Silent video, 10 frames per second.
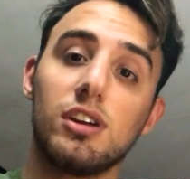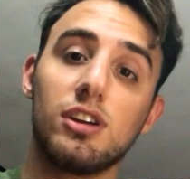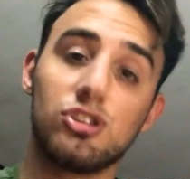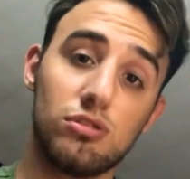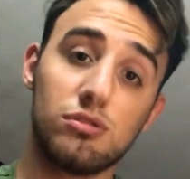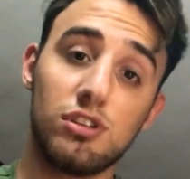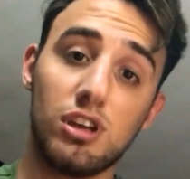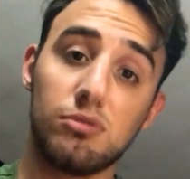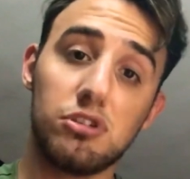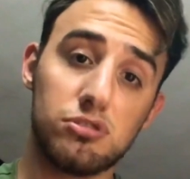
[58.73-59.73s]
ce lo
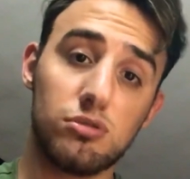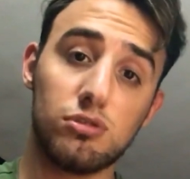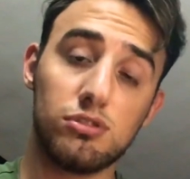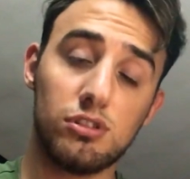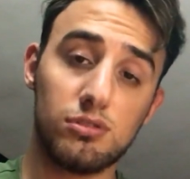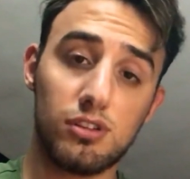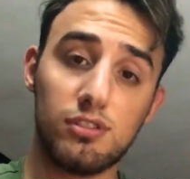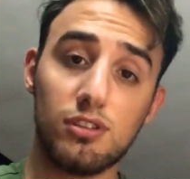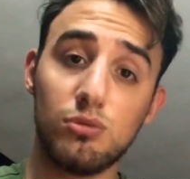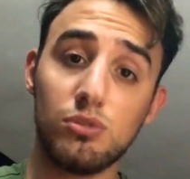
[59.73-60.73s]
teniamo e sono contento che
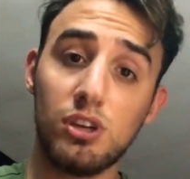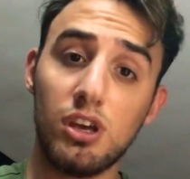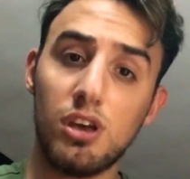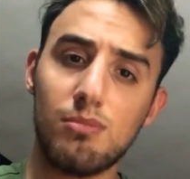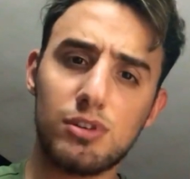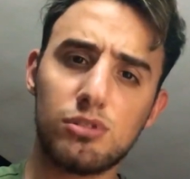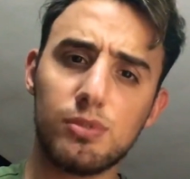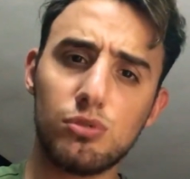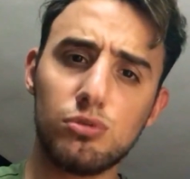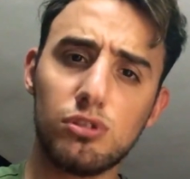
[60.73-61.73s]
sia lui, ma
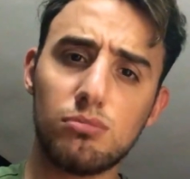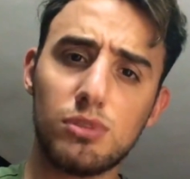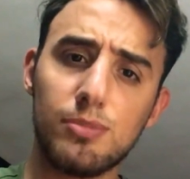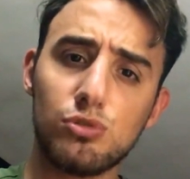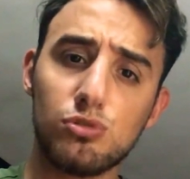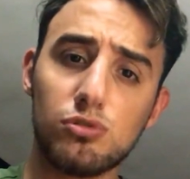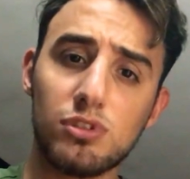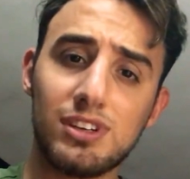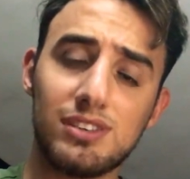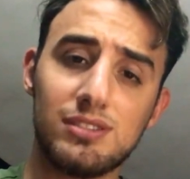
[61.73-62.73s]
soprattutto mi è piaciuto
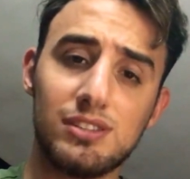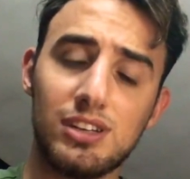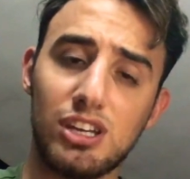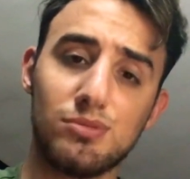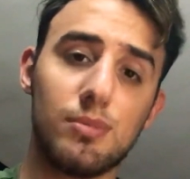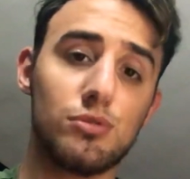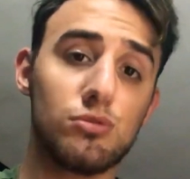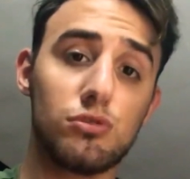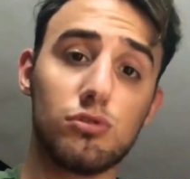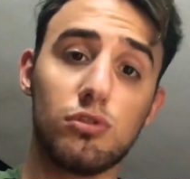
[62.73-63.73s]
che sì, e non mi è
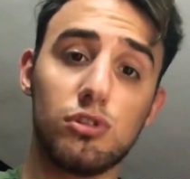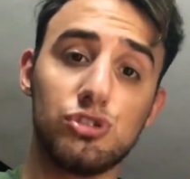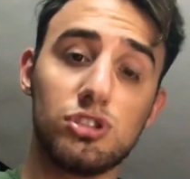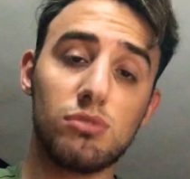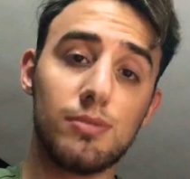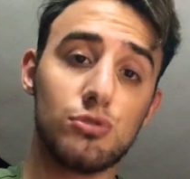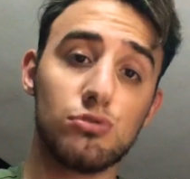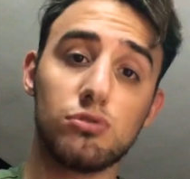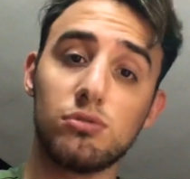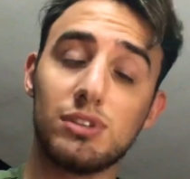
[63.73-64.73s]
piaciuto solo oggi,
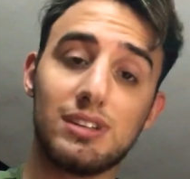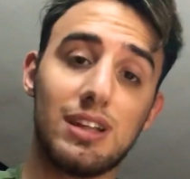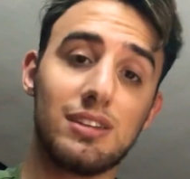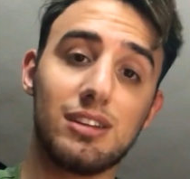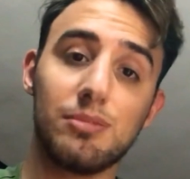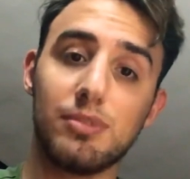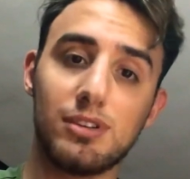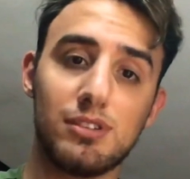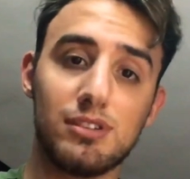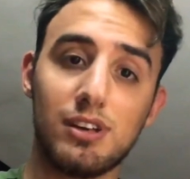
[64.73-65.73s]
piaciuto da tante
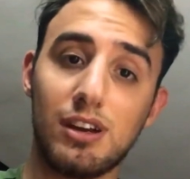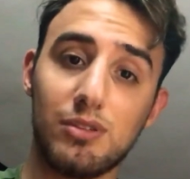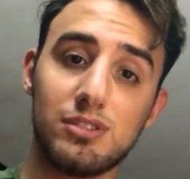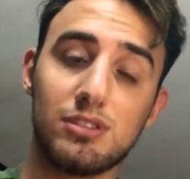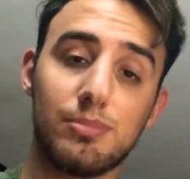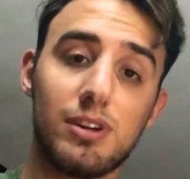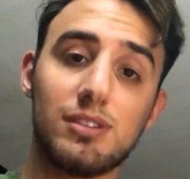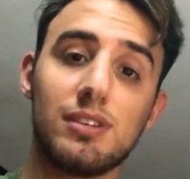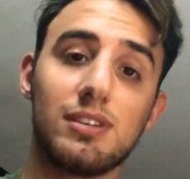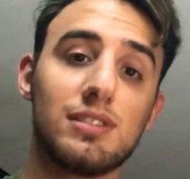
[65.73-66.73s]
partite a questa
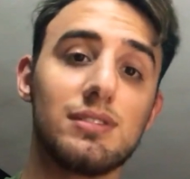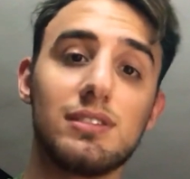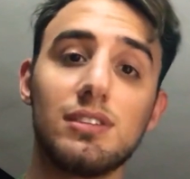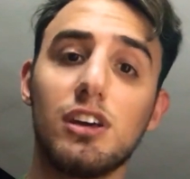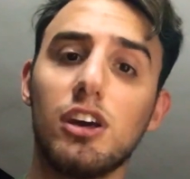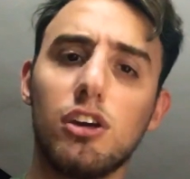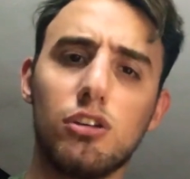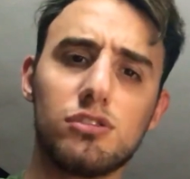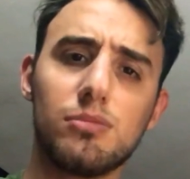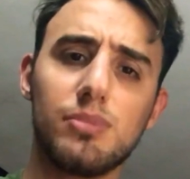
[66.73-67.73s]
parte che sì, l'ho
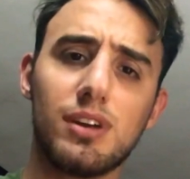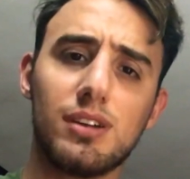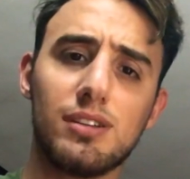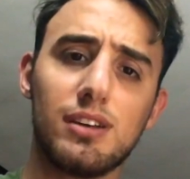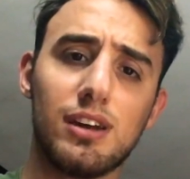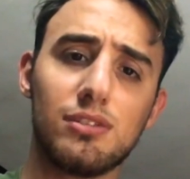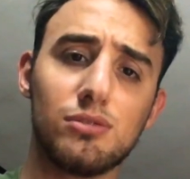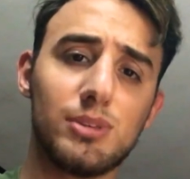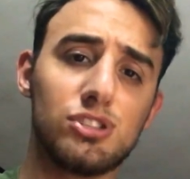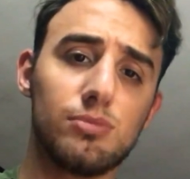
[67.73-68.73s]
sempre criticato,
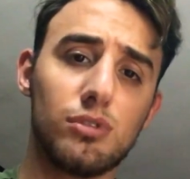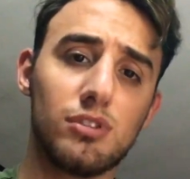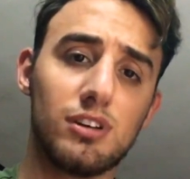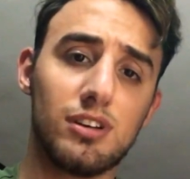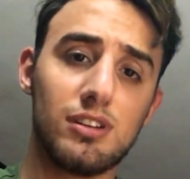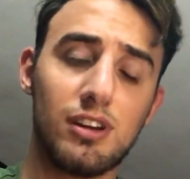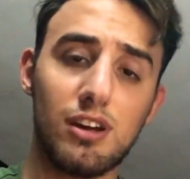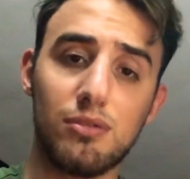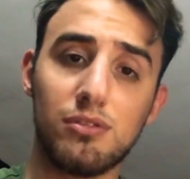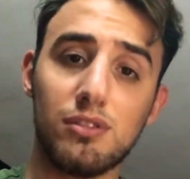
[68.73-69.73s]
ma c'è poco da criticare
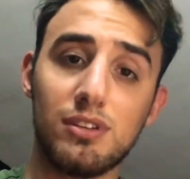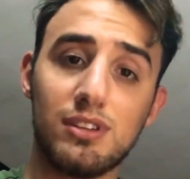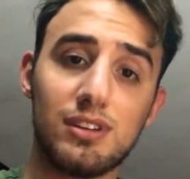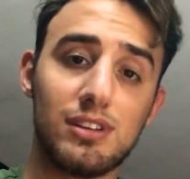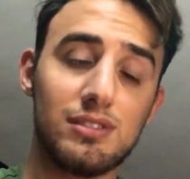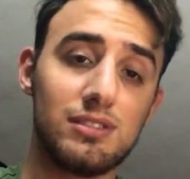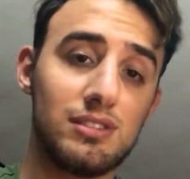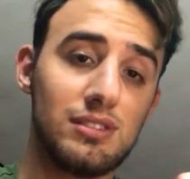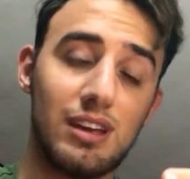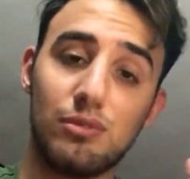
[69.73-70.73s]
ultimamente che
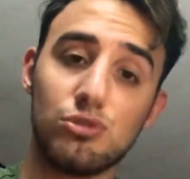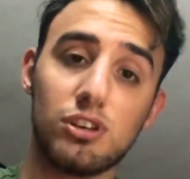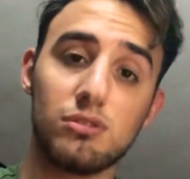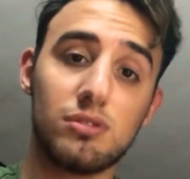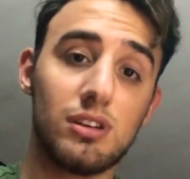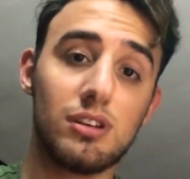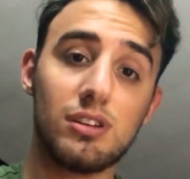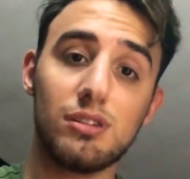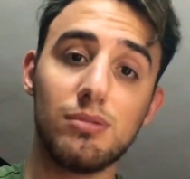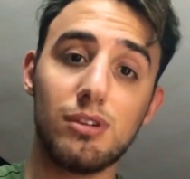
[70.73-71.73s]
sì, è un giocatore
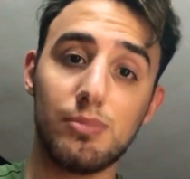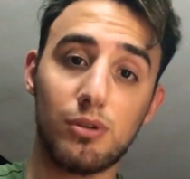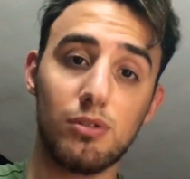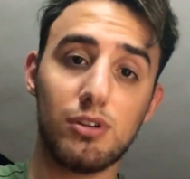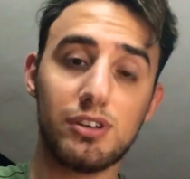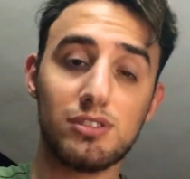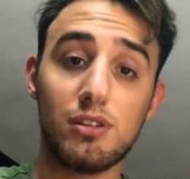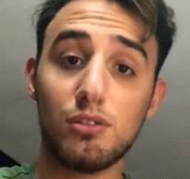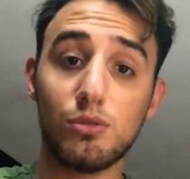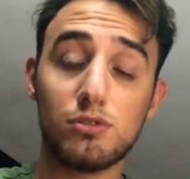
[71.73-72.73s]
incredibile per quello che sta
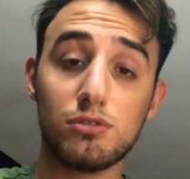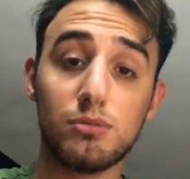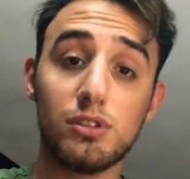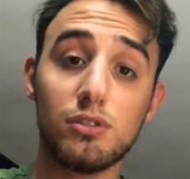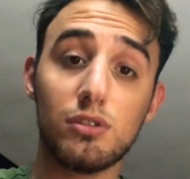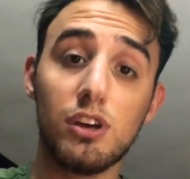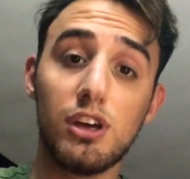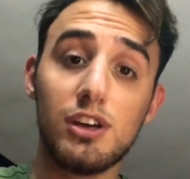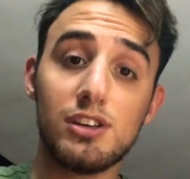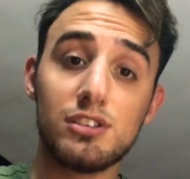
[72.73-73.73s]
dando in questo momento,
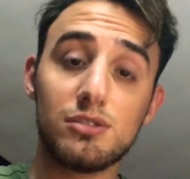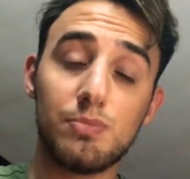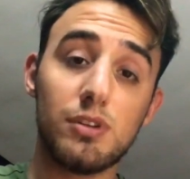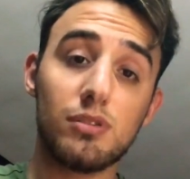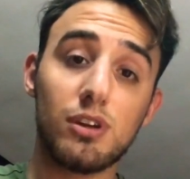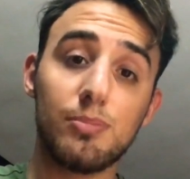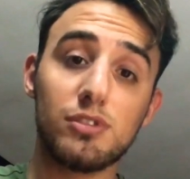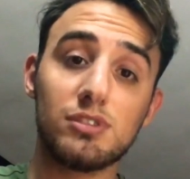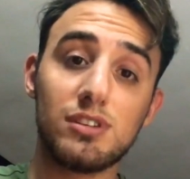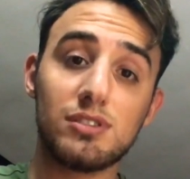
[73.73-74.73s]
spero che
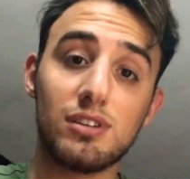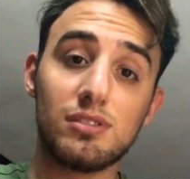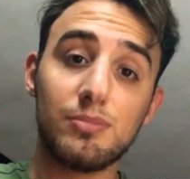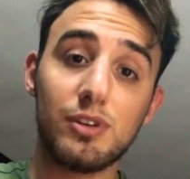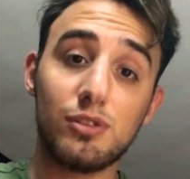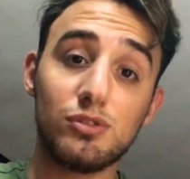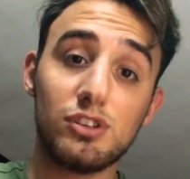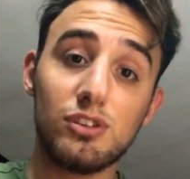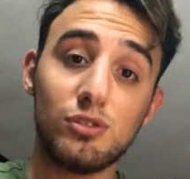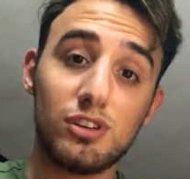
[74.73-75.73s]
possa essere sempre
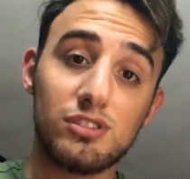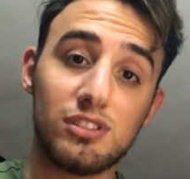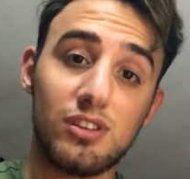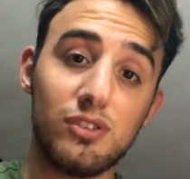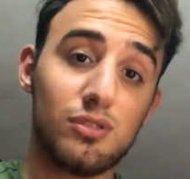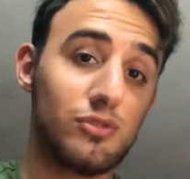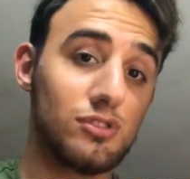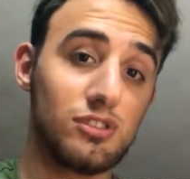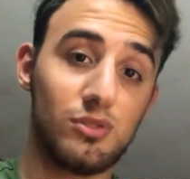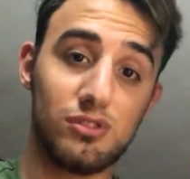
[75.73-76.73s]
così o che se davvero
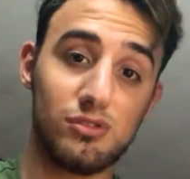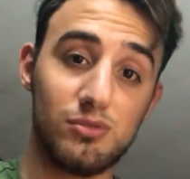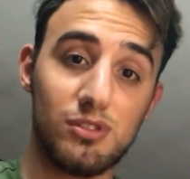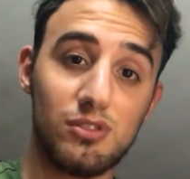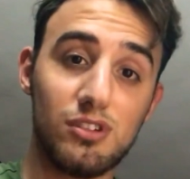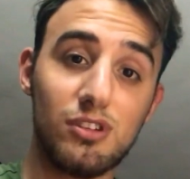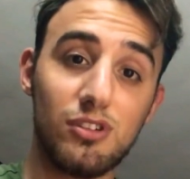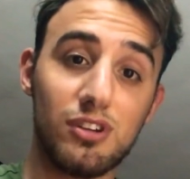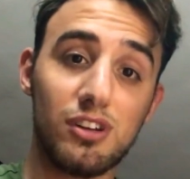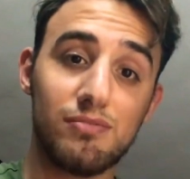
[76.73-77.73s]
fosse questo momento di
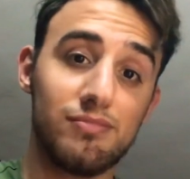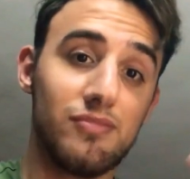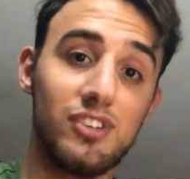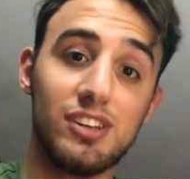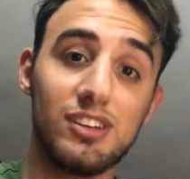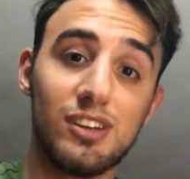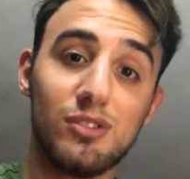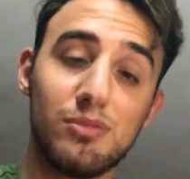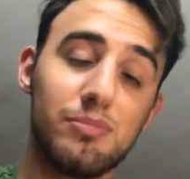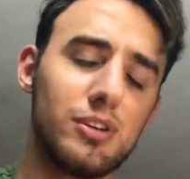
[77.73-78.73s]
gloria
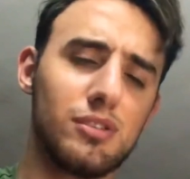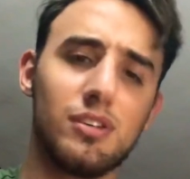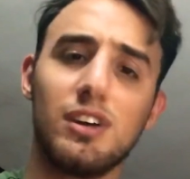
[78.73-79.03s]
venderlo, però